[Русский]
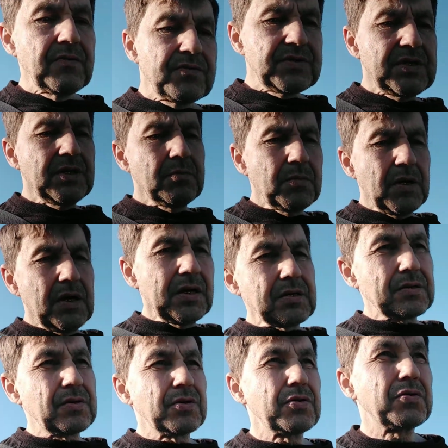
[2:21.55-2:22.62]
Семь
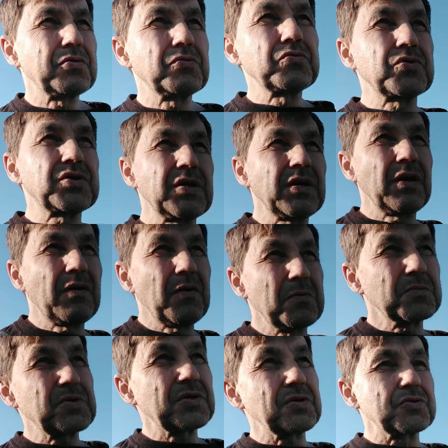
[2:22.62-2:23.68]
лет уже, я
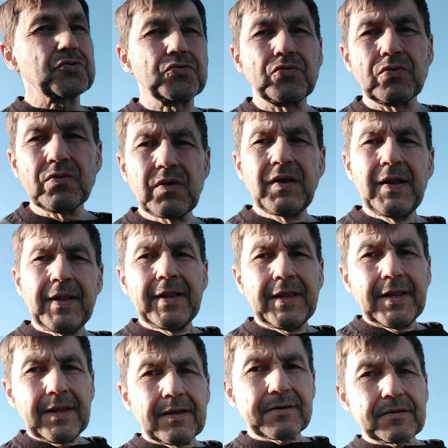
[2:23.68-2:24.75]
вам скажу,
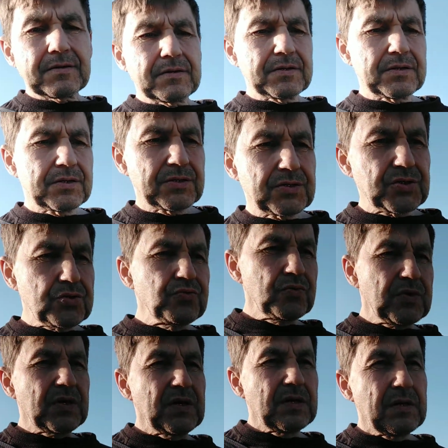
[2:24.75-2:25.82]
Э,
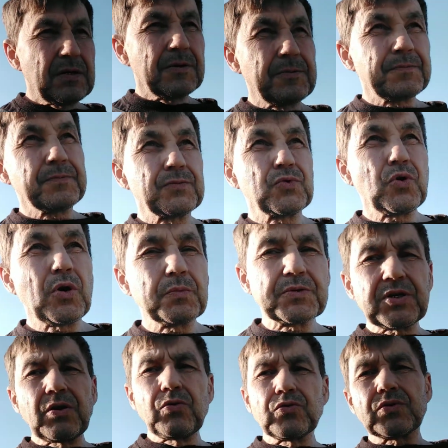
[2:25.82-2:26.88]
суки, ну,
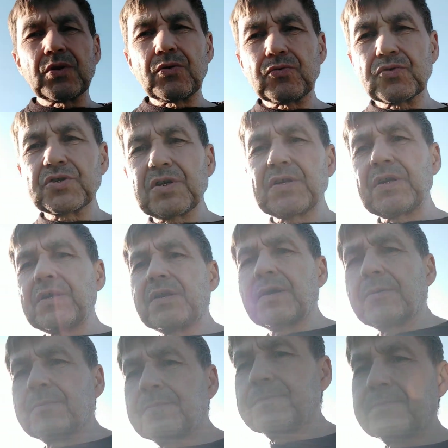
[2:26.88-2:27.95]
абсолютно уже не те.